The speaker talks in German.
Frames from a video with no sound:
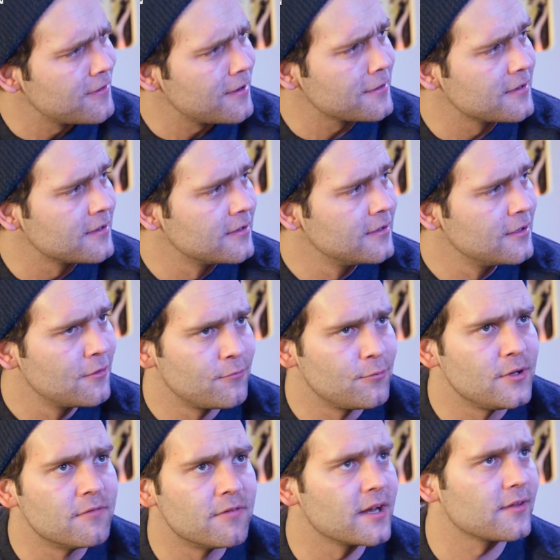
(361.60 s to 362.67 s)
waren,
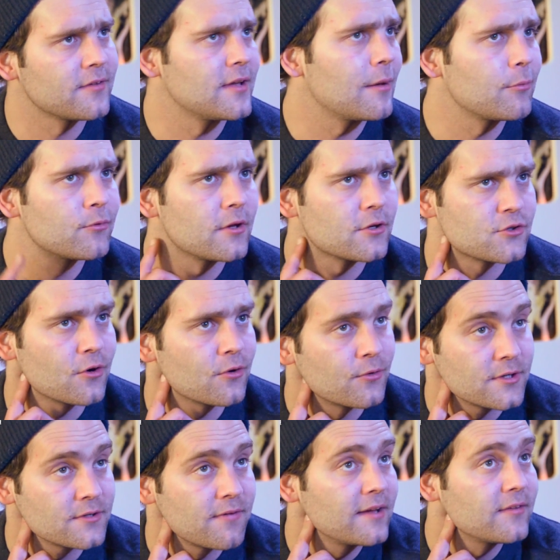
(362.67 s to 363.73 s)
für die war das ein absoluter Schock
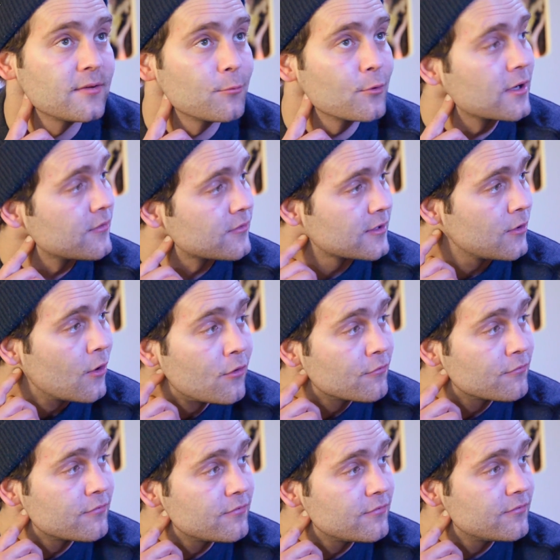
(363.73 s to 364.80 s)
und ich weiß eben noch ganz genau,